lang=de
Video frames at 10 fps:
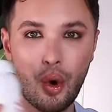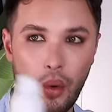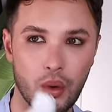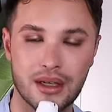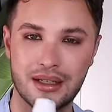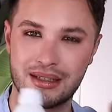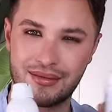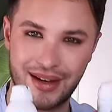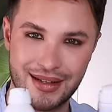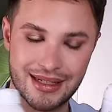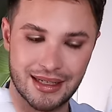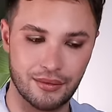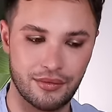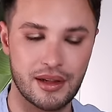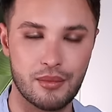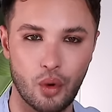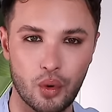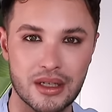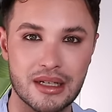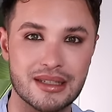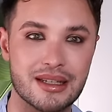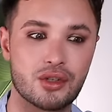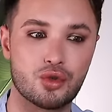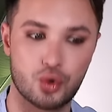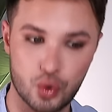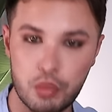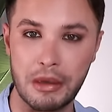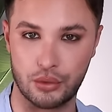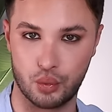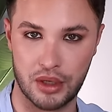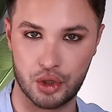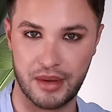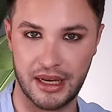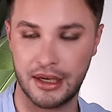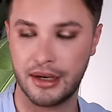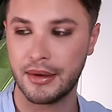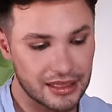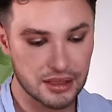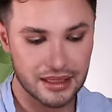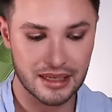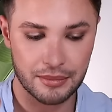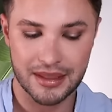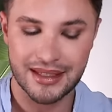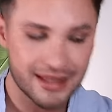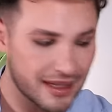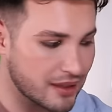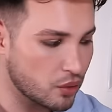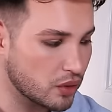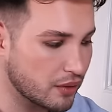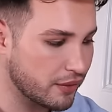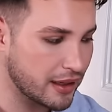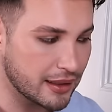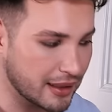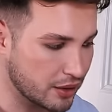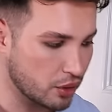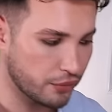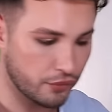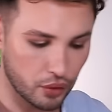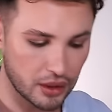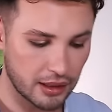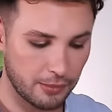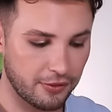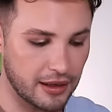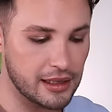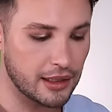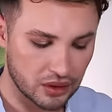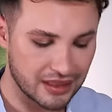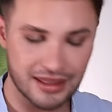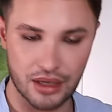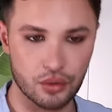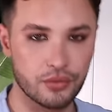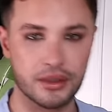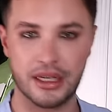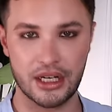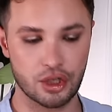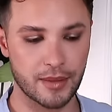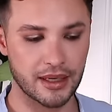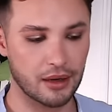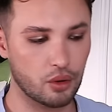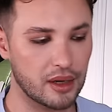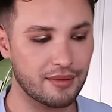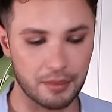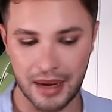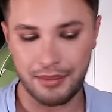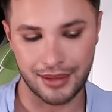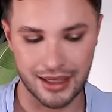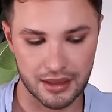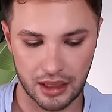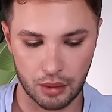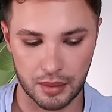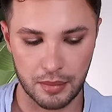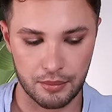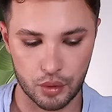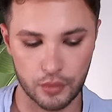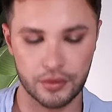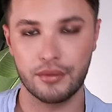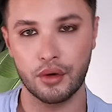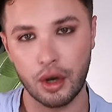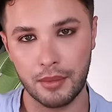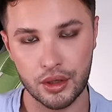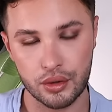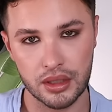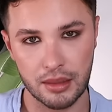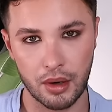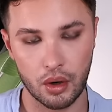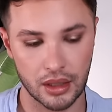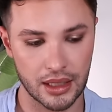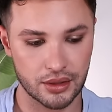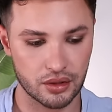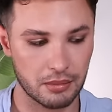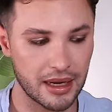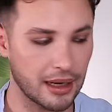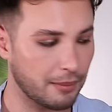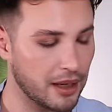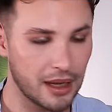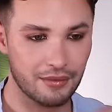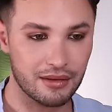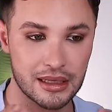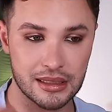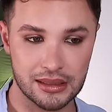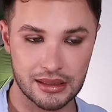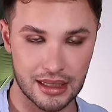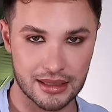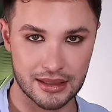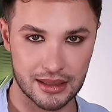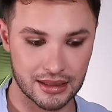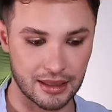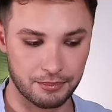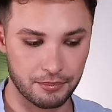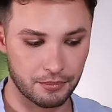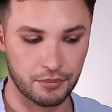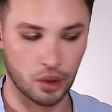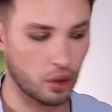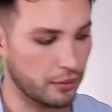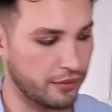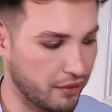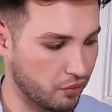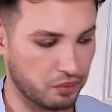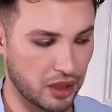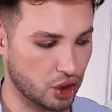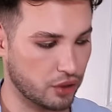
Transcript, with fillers: ohne diesen weißlichen Film, ohne dieses super, super speckige. Also das hat mir sehr, sehr gut gefallen, kann ich euch wirklich empfehlen. Dieser Duft eh spektakulär. Wir bleiben gleich, glaube ich, beim Duft. Wir kommen natürlich aber auch gleich zum Make-up, weil das, ich habe neuen Favorite Blush